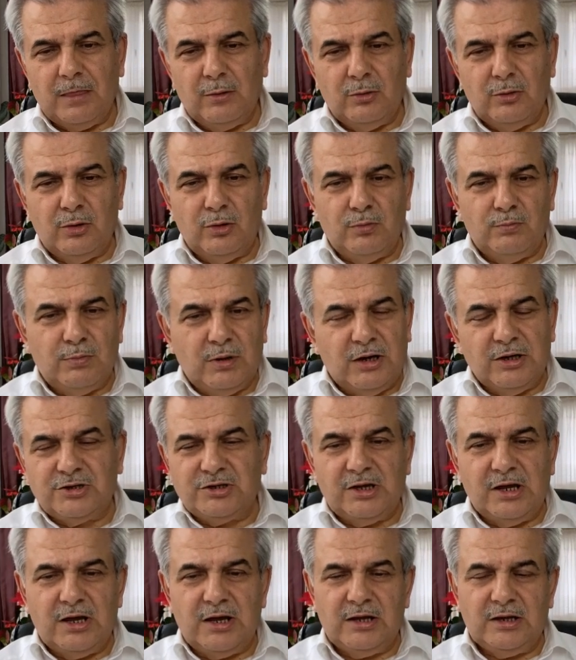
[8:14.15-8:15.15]
o
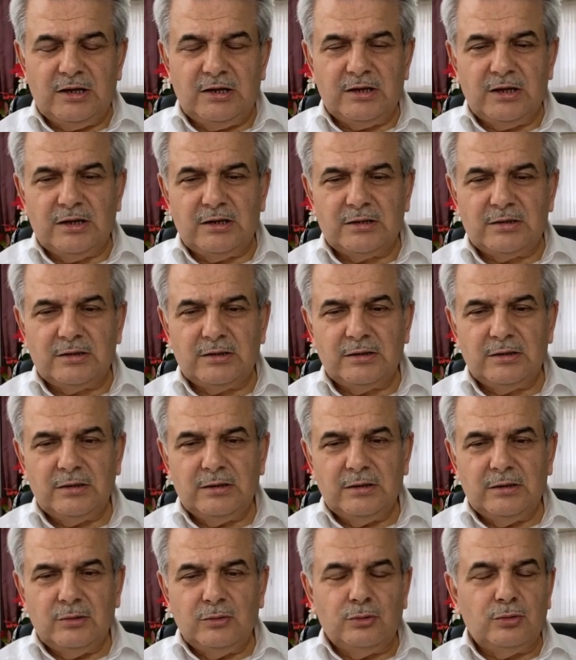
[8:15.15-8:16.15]
bahçeye gider.
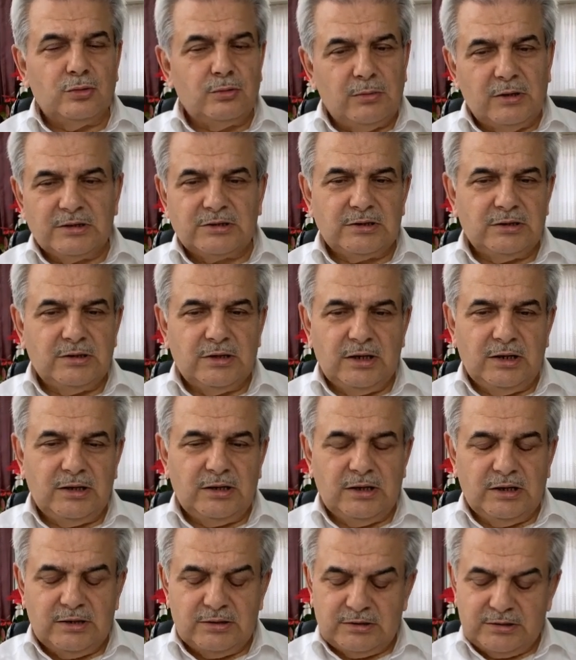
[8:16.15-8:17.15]
Hurmasından
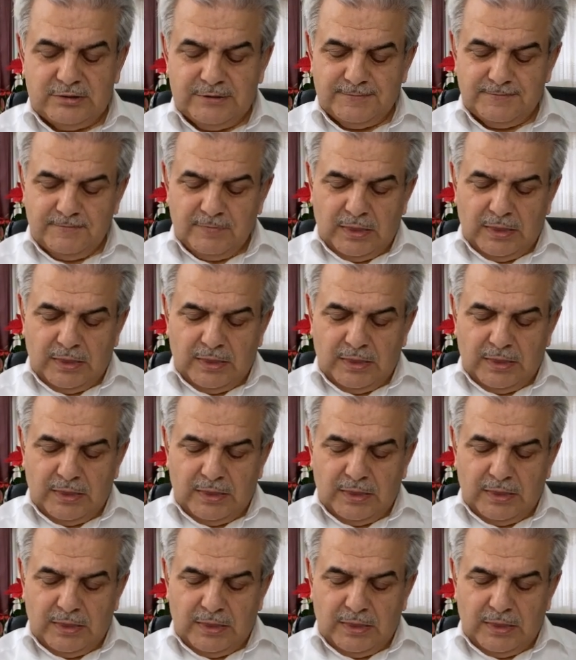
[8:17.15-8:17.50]
yer.